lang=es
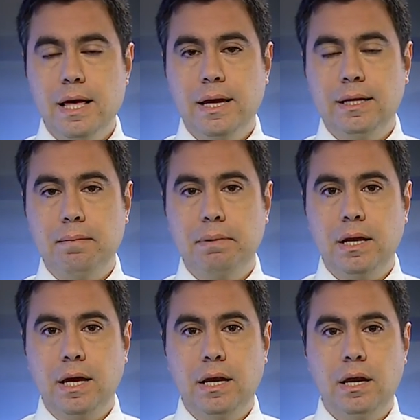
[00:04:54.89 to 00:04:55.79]
y también
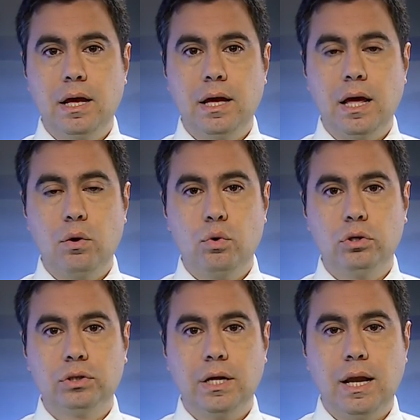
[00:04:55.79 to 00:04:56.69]
en eh,
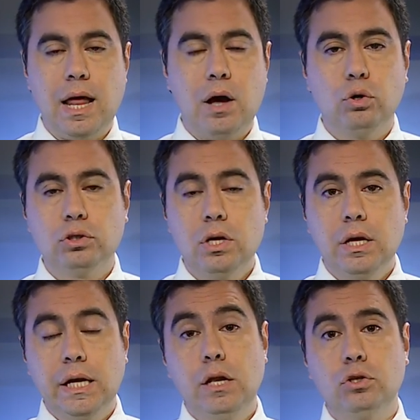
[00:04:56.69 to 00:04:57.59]
algunos eh, lagos.
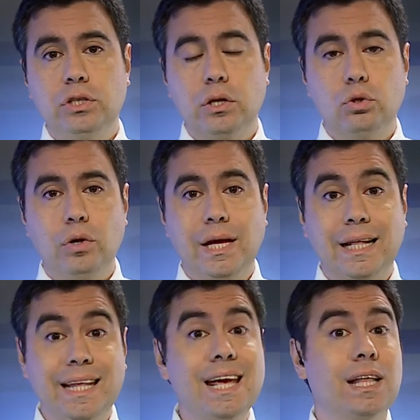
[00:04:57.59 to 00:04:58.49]
Y lo cierto es que
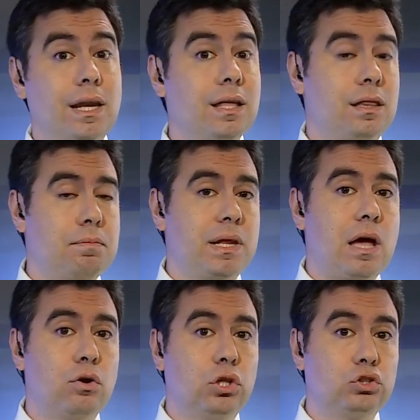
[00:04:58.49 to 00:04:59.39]
tienen que tener determinadas
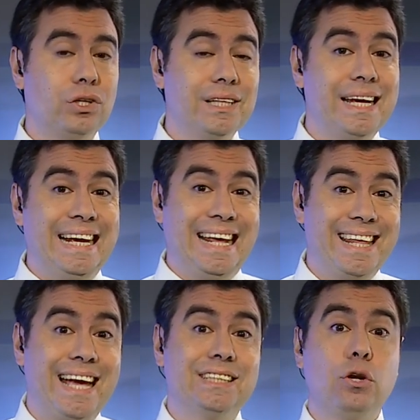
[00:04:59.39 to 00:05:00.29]
condiciones y la
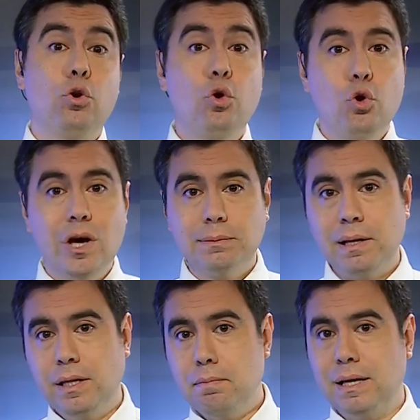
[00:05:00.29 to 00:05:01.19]
idea es no
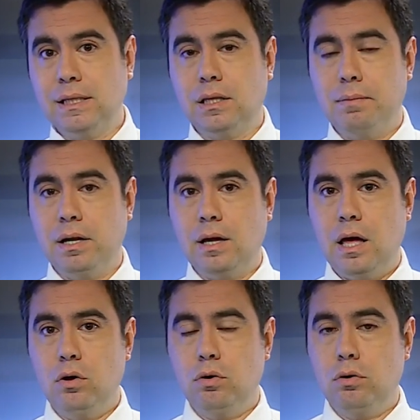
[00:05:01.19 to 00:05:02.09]
expandir más este
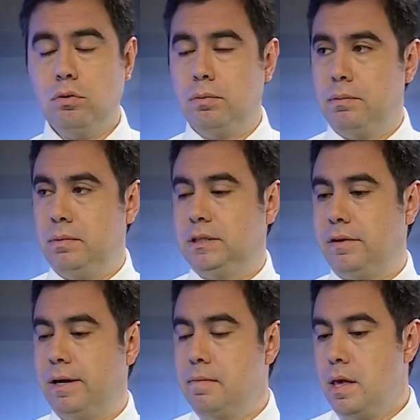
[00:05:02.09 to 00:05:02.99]
mercado, esta
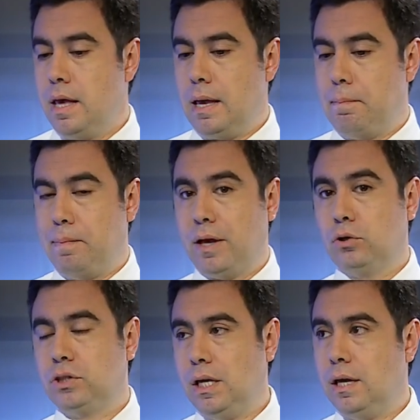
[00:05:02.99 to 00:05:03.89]
pero
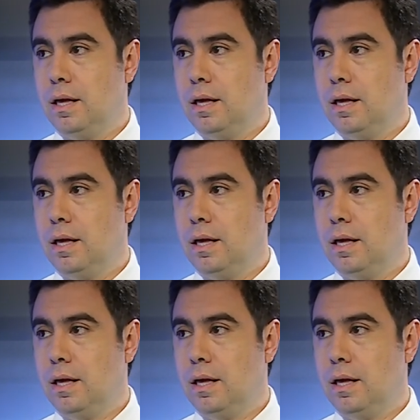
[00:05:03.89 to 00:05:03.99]
sí